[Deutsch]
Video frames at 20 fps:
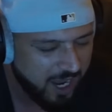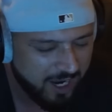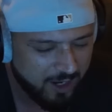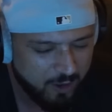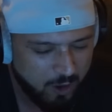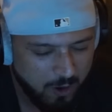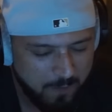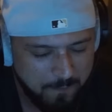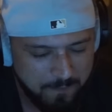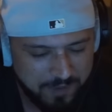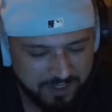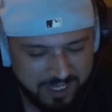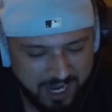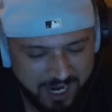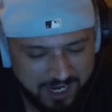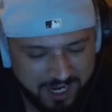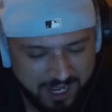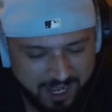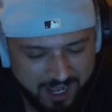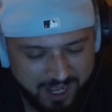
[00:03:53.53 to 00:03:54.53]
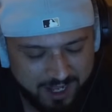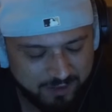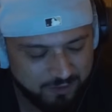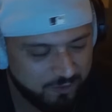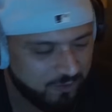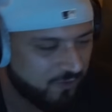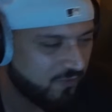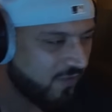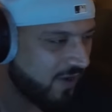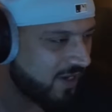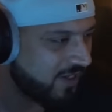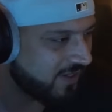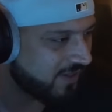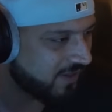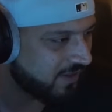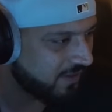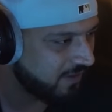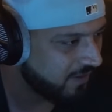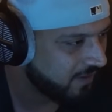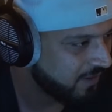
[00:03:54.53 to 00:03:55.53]
Er kommt mit einer Art und
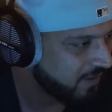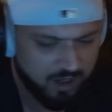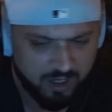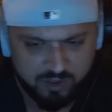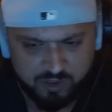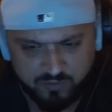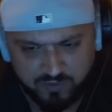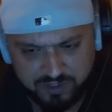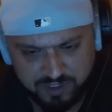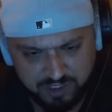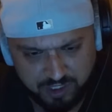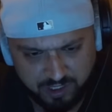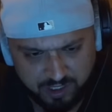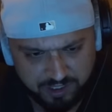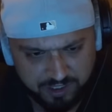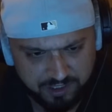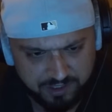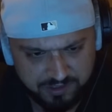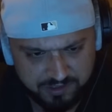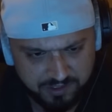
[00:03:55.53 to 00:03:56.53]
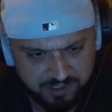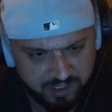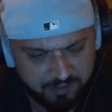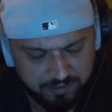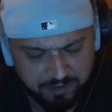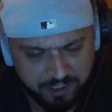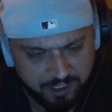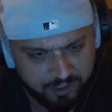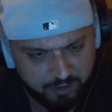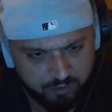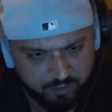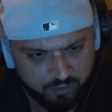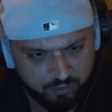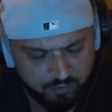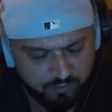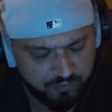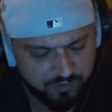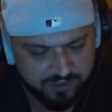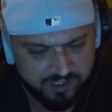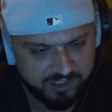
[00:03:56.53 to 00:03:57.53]
Weise, also was ich da gerade gesehen habe, nein, du,
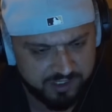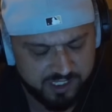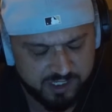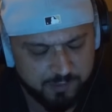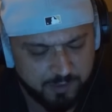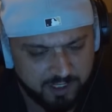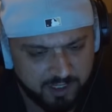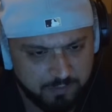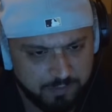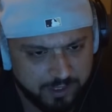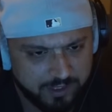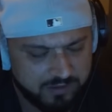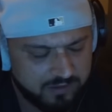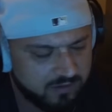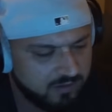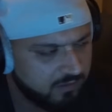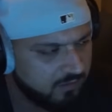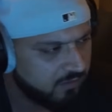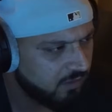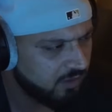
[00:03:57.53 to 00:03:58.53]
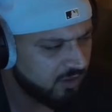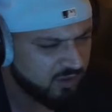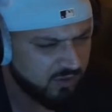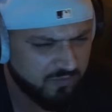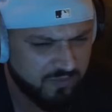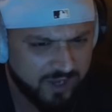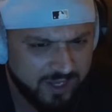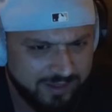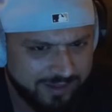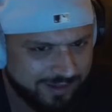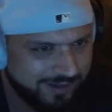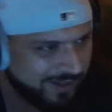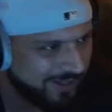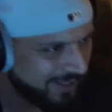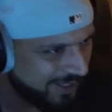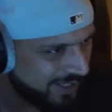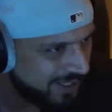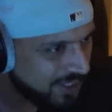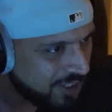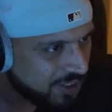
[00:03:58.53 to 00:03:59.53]
du wirst jetzt erstmal gebannt. Ich so, wer denn?
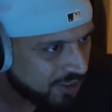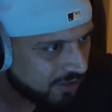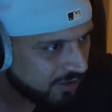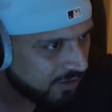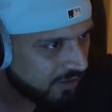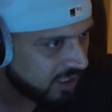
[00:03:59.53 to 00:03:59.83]
Ich?